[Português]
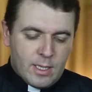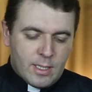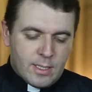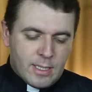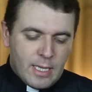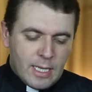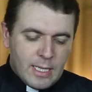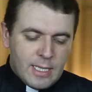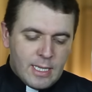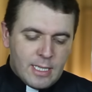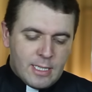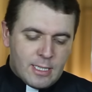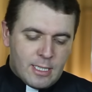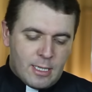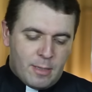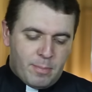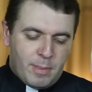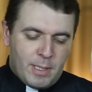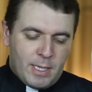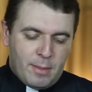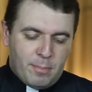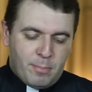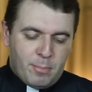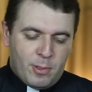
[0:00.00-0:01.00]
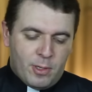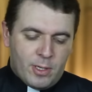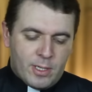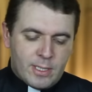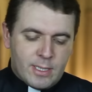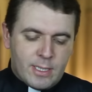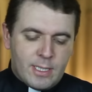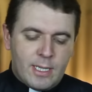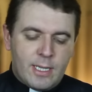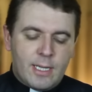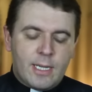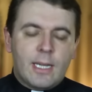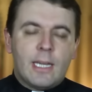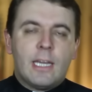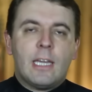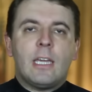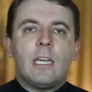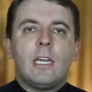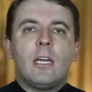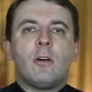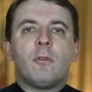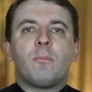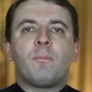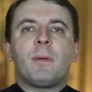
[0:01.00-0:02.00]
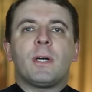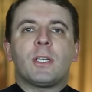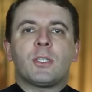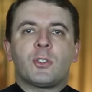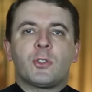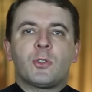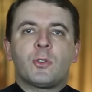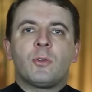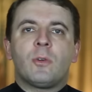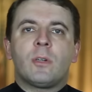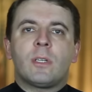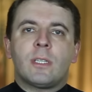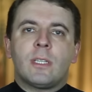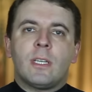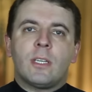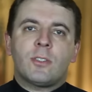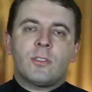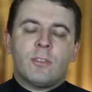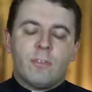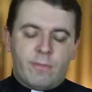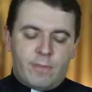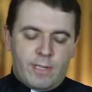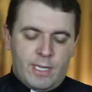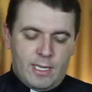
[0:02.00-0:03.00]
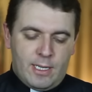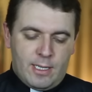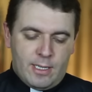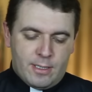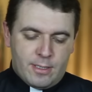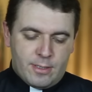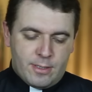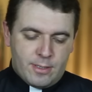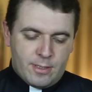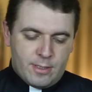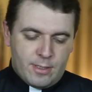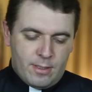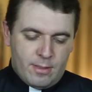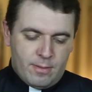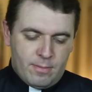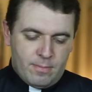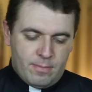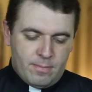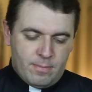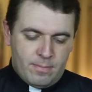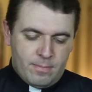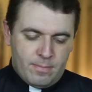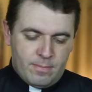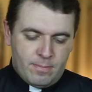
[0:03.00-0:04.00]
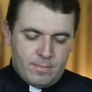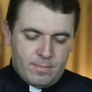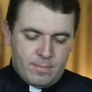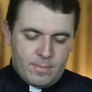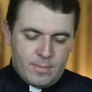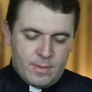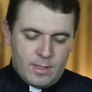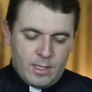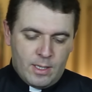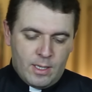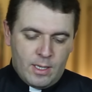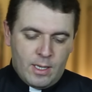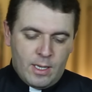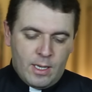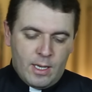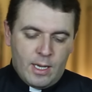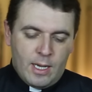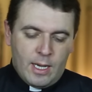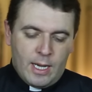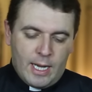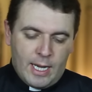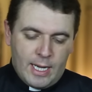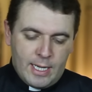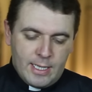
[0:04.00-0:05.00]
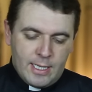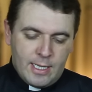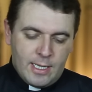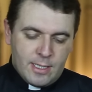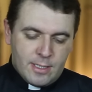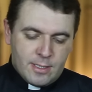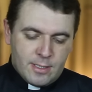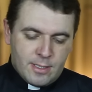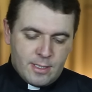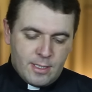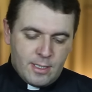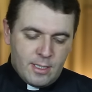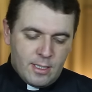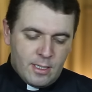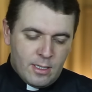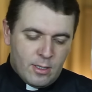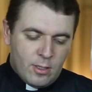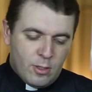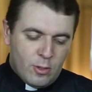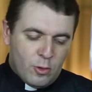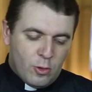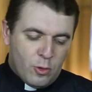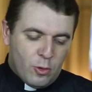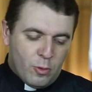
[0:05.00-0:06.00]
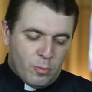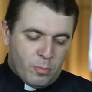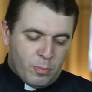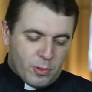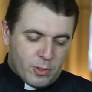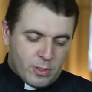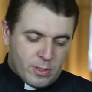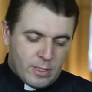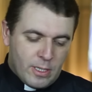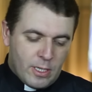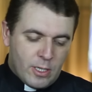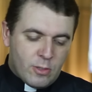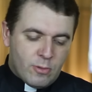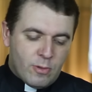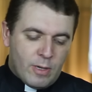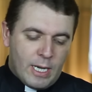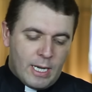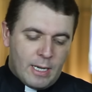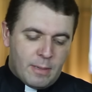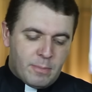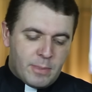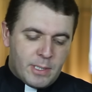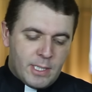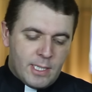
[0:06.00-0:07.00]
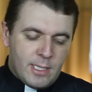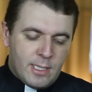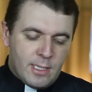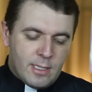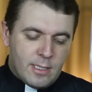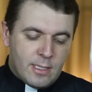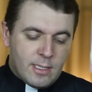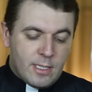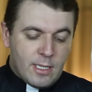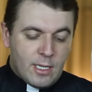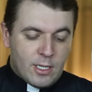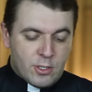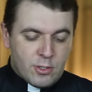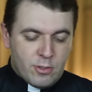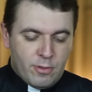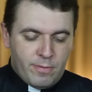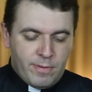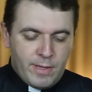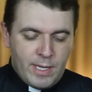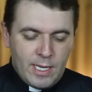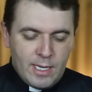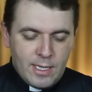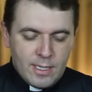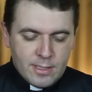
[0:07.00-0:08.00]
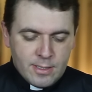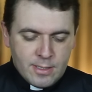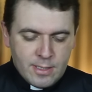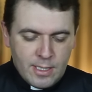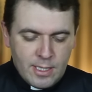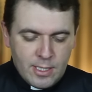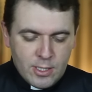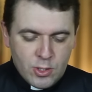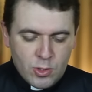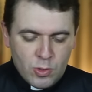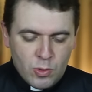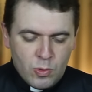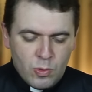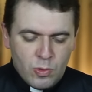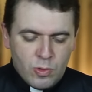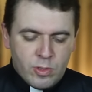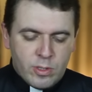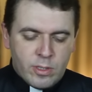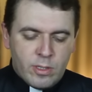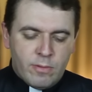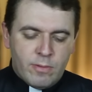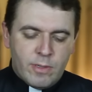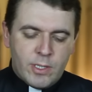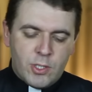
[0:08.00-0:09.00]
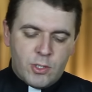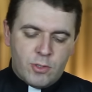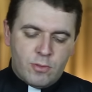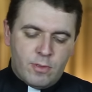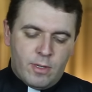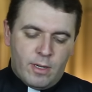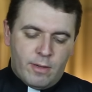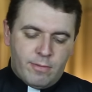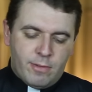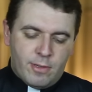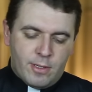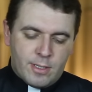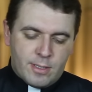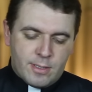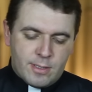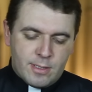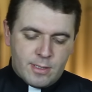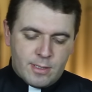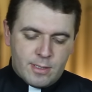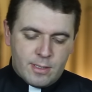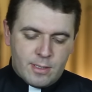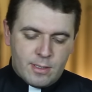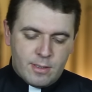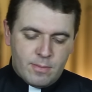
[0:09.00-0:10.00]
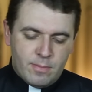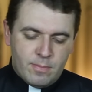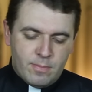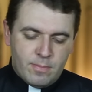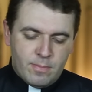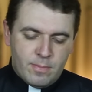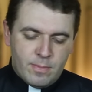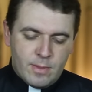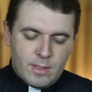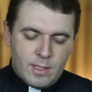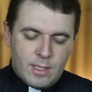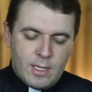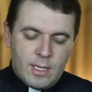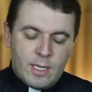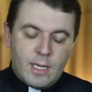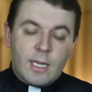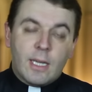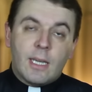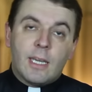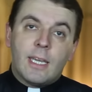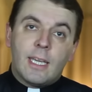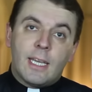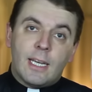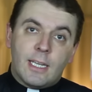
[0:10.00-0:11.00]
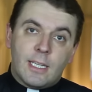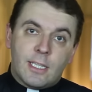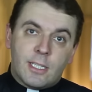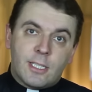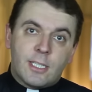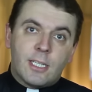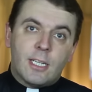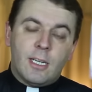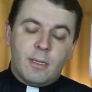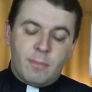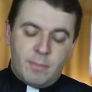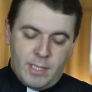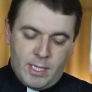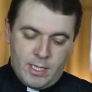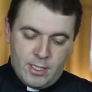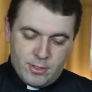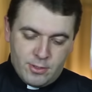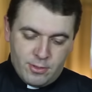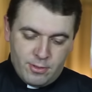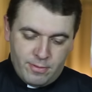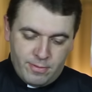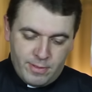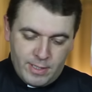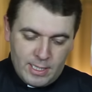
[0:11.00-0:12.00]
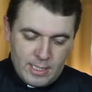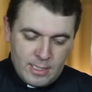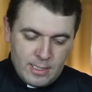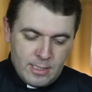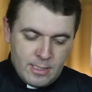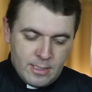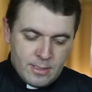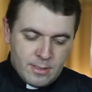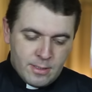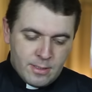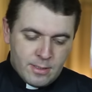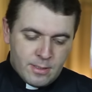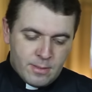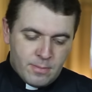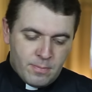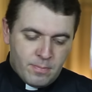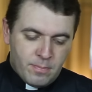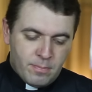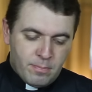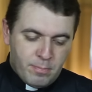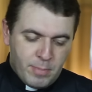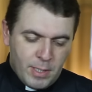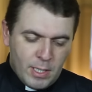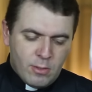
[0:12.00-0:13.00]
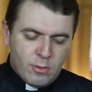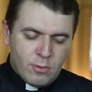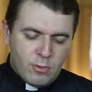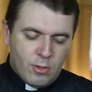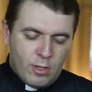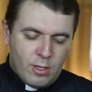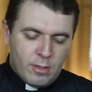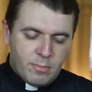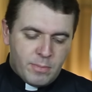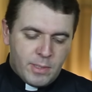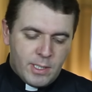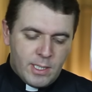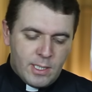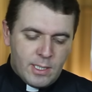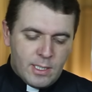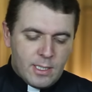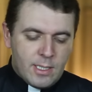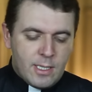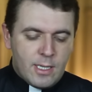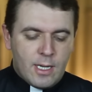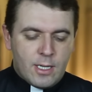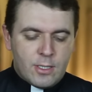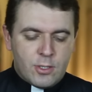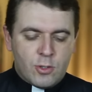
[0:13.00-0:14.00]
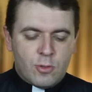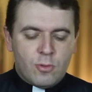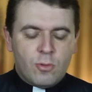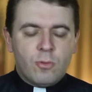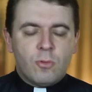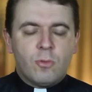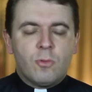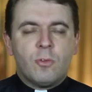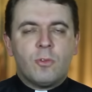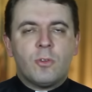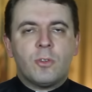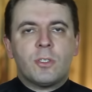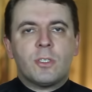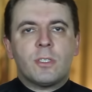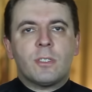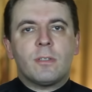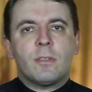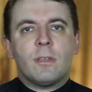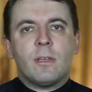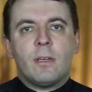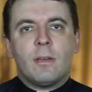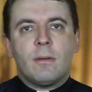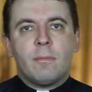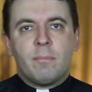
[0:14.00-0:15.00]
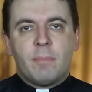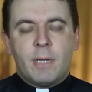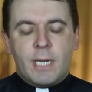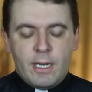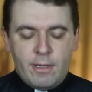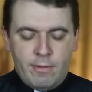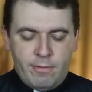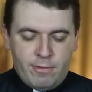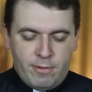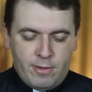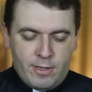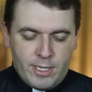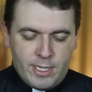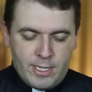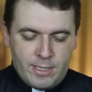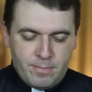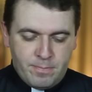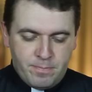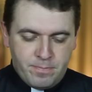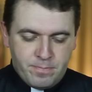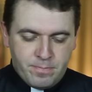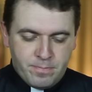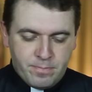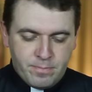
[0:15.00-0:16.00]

Quem entra pela porta é o pastor das ovelhas. A esse, o porteiro abre e as ovelhas escutam a sua voz. Ele chama as ovelhas pelo nome e as conduz para fora.